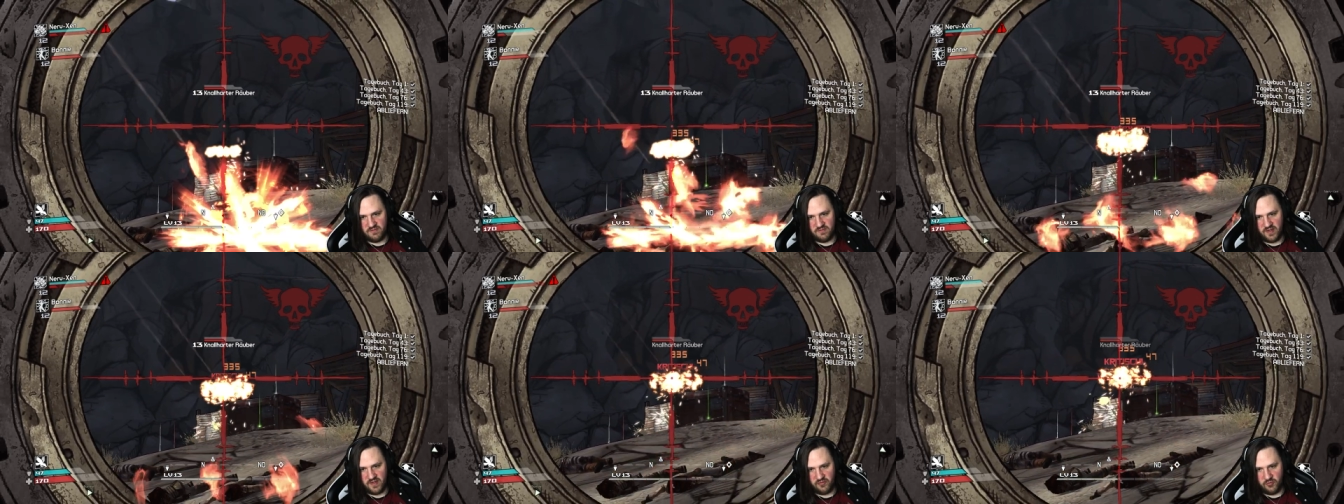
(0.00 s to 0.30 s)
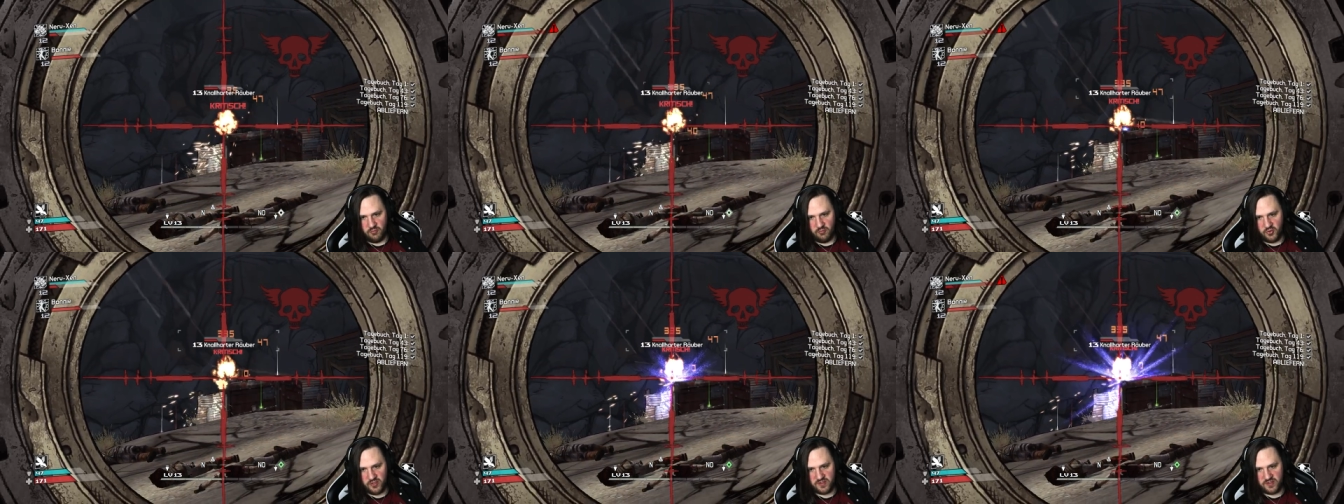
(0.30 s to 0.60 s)
was für
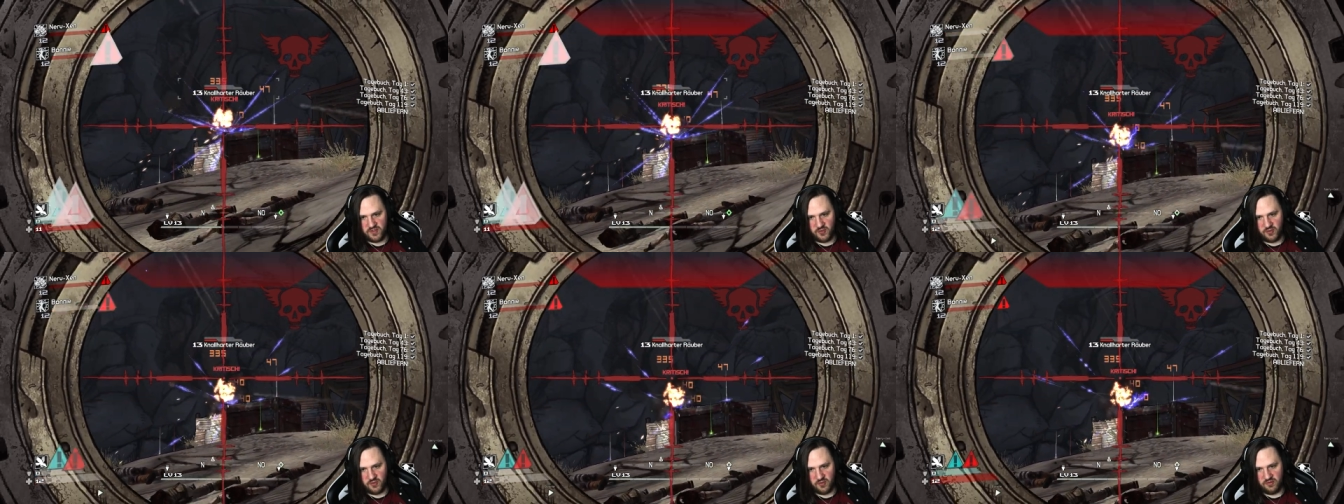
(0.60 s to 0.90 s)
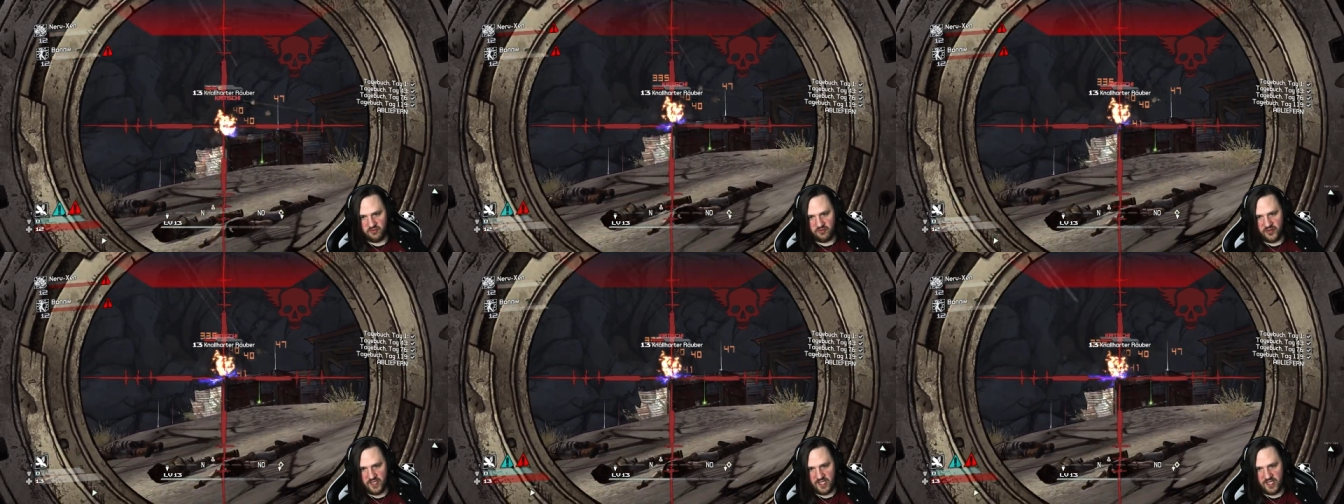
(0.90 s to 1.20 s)
Munition
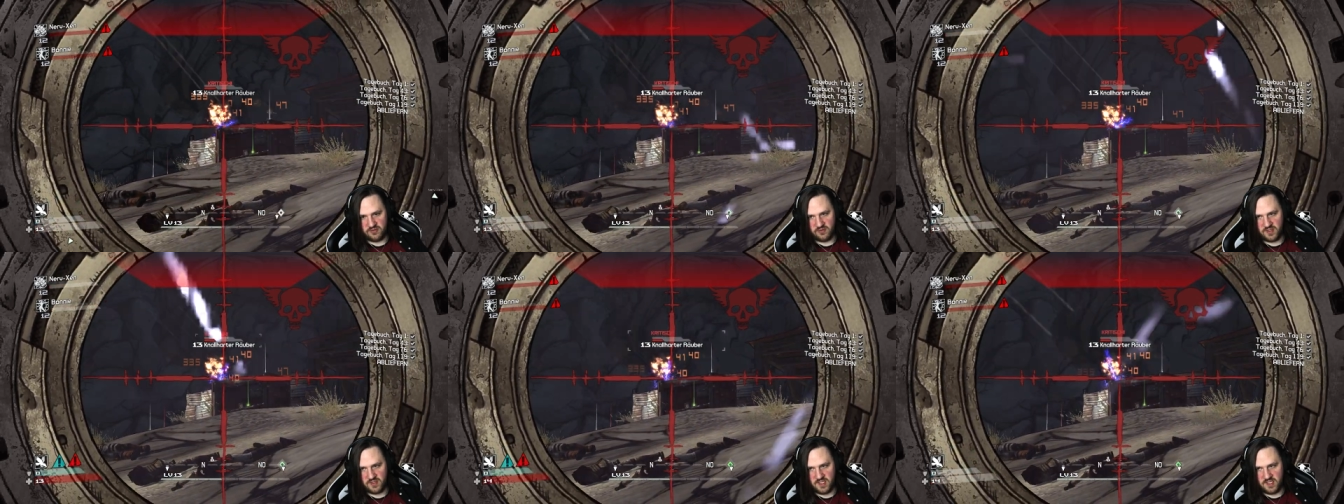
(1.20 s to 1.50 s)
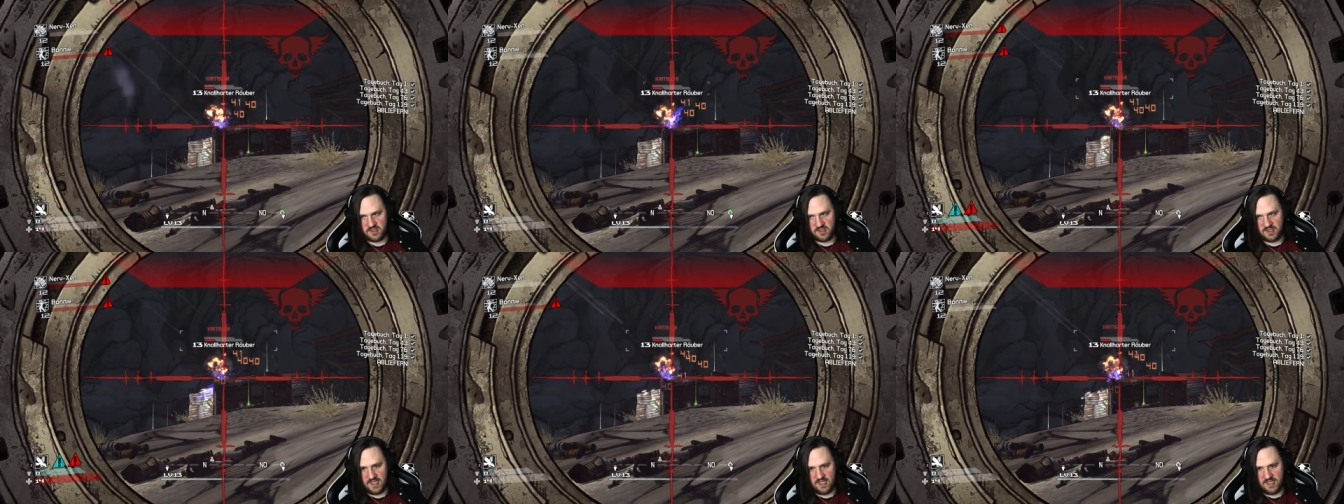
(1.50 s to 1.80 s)
fehlt und geht
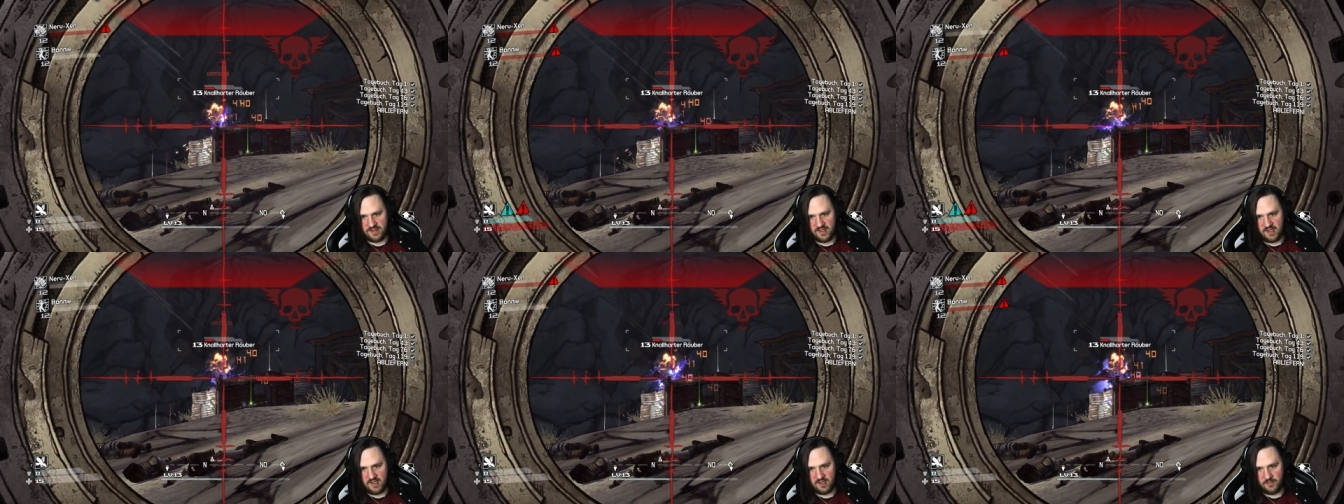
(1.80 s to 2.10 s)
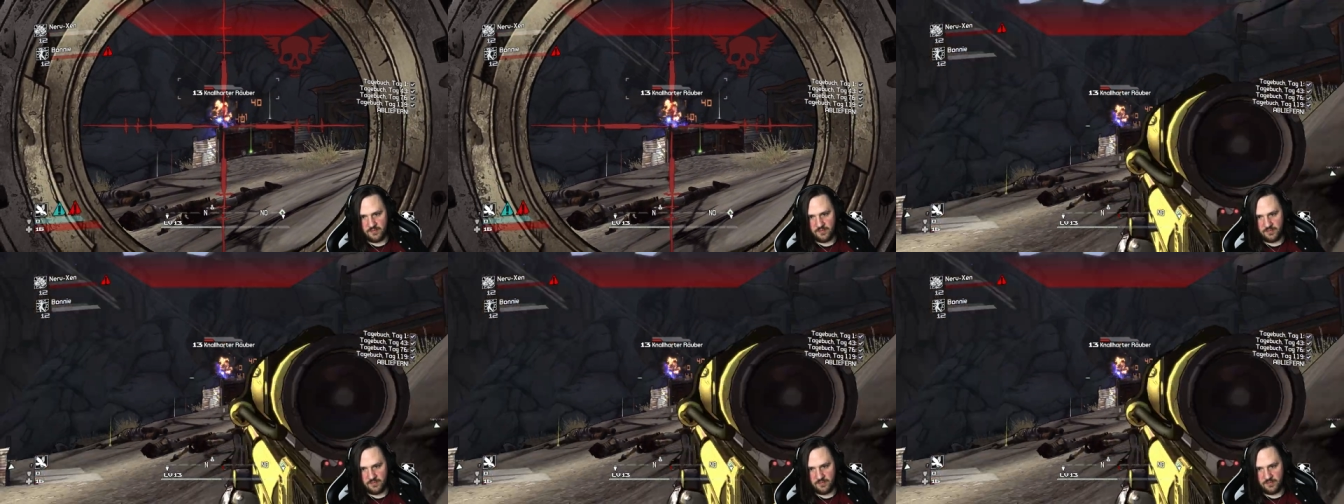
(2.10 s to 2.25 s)
danach.